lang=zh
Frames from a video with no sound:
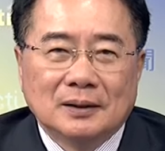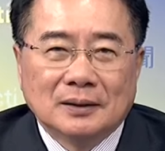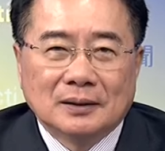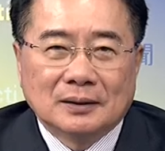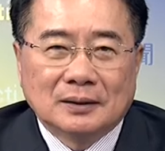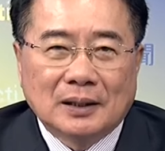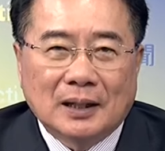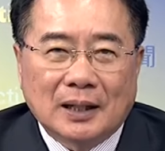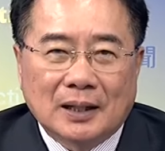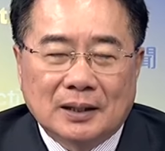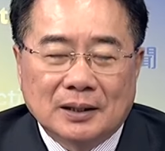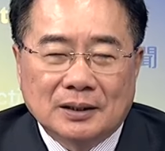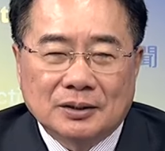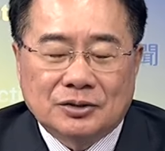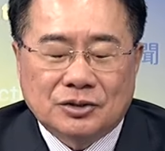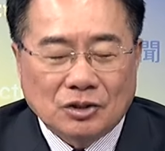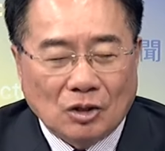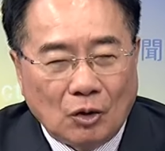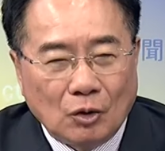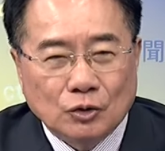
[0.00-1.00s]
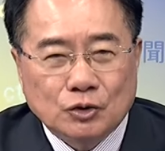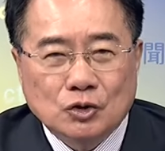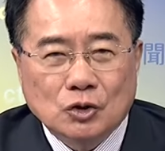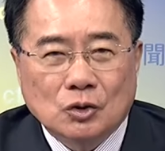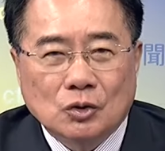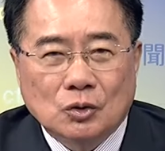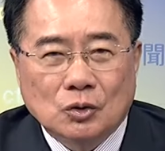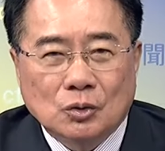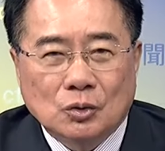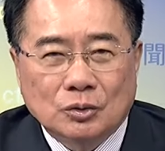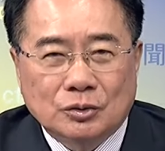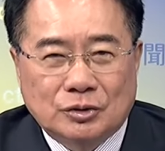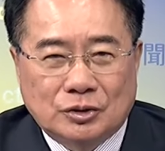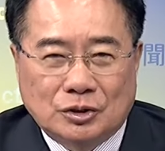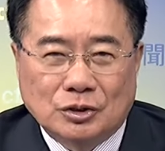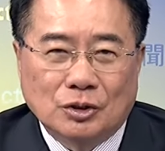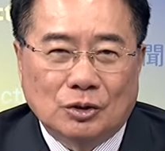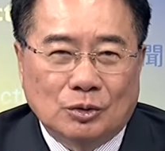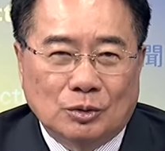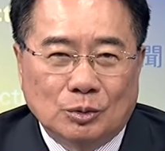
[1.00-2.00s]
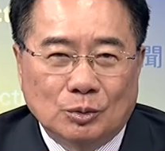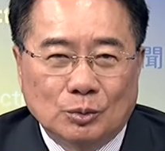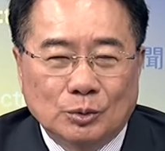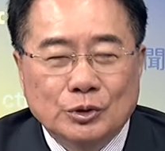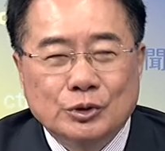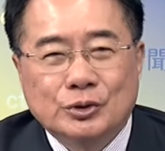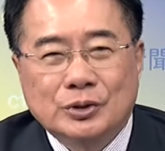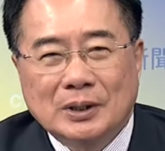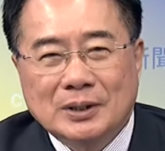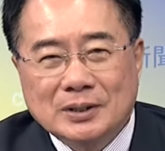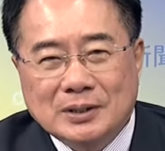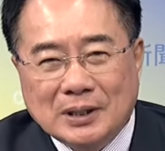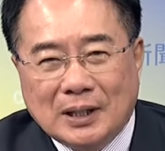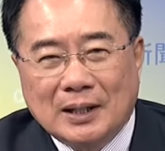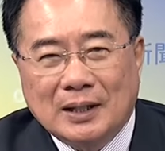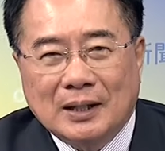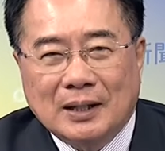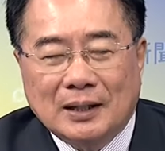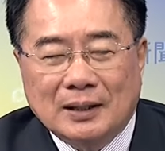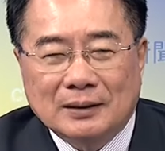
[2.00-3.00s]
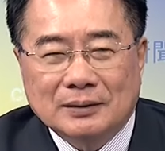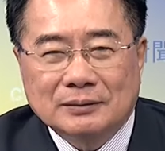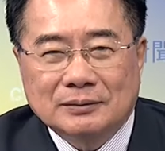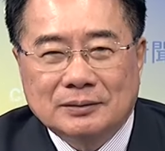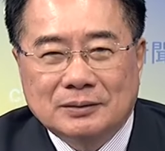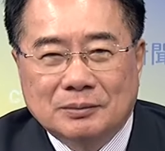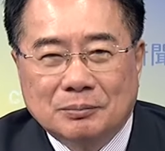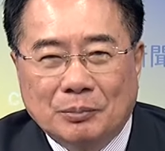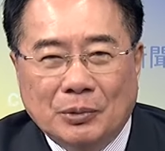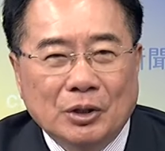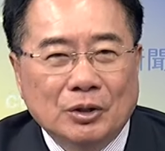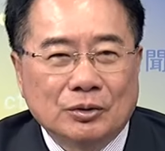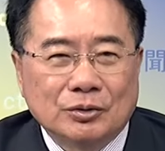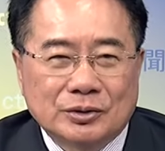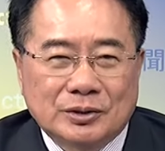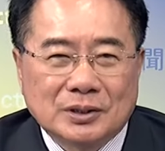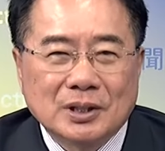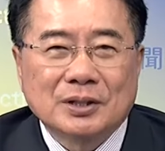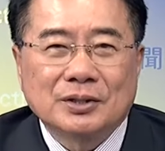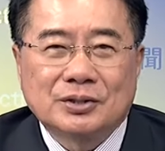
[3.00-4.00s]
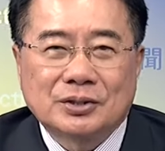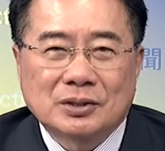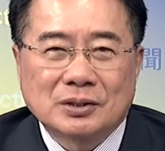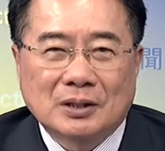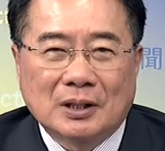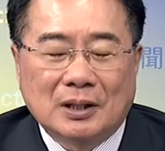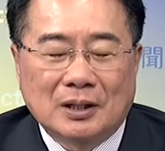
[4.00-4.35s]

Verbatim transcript: 那个之后就只有文宣战啊，没有正式的、